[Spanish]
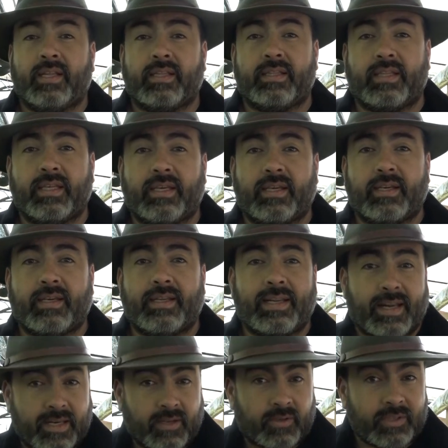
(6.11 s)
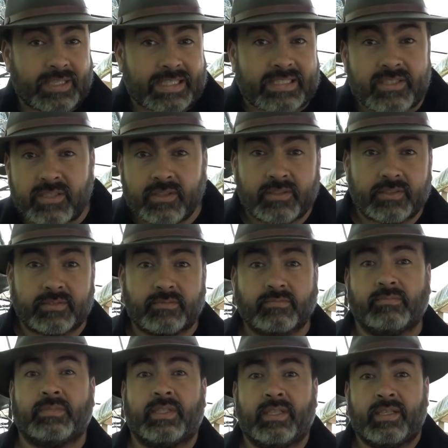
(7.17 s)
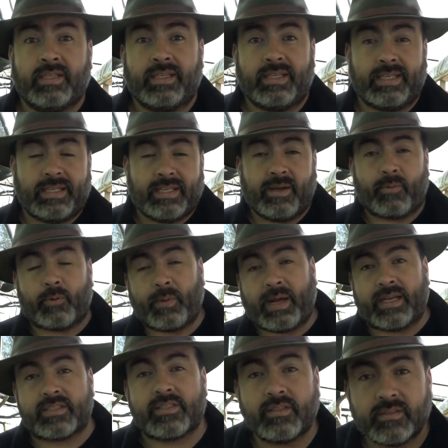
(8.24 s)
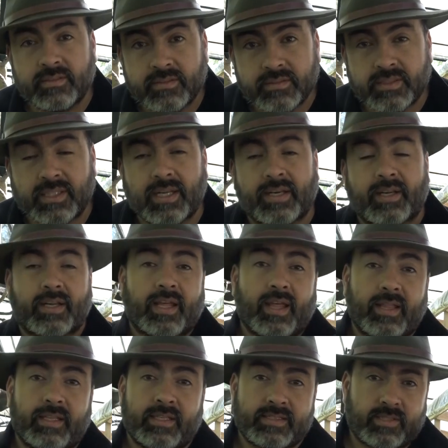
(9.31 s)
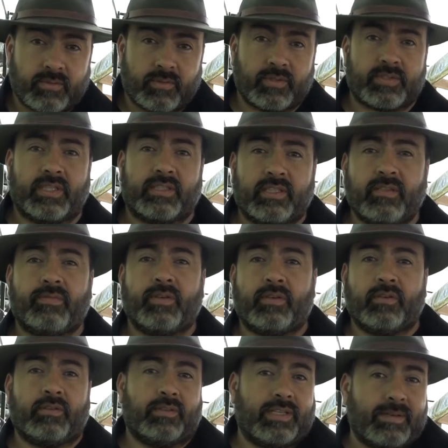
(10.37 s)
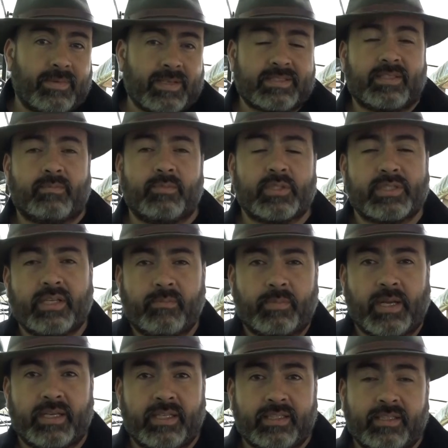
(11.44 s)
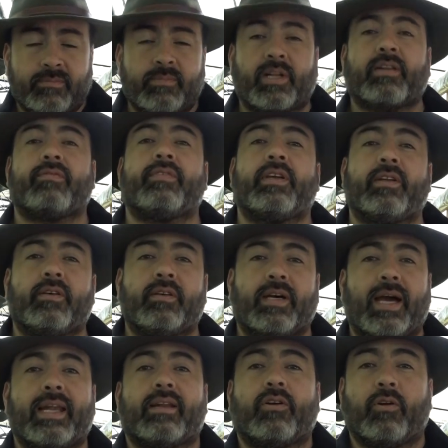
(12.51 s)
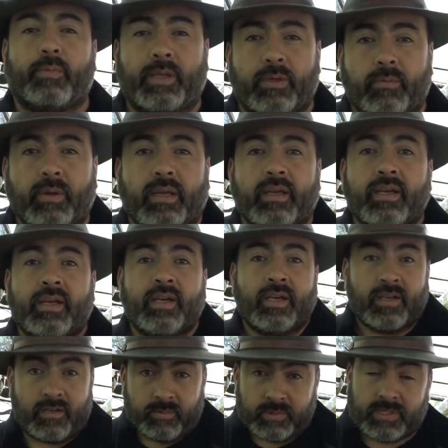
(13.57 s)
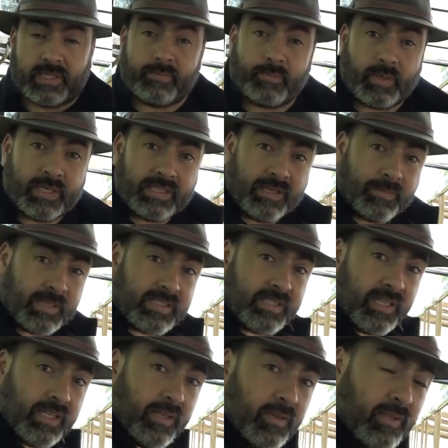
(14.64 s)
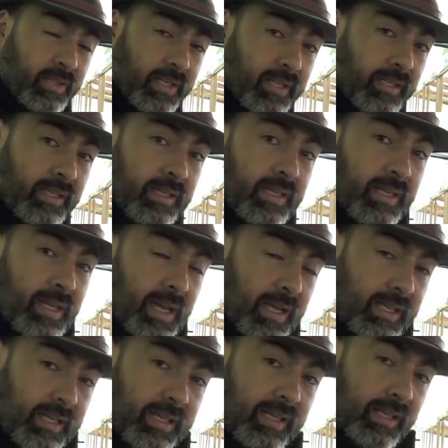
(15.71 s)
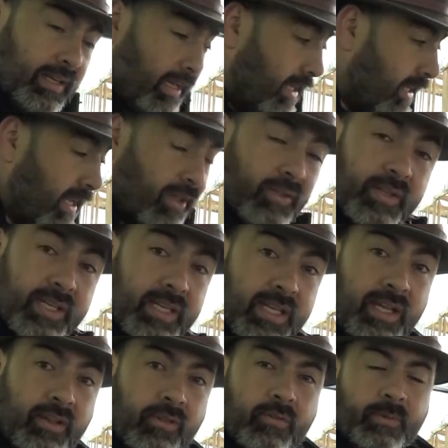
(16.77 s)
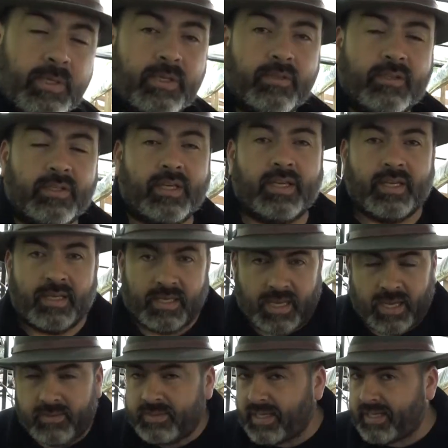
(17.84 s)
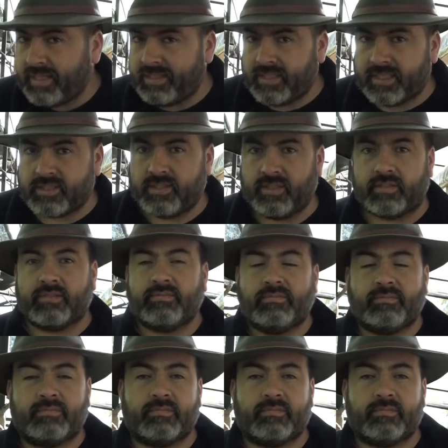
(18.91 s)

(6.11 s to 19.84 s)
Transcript: de la recolección y la propagación de la enredadera, según los científicos, la más hermosa del planeta, me refiero al copihue. Como ustedes pueden apreciar ahora, aquí al lado izquierdo mío, hay una generación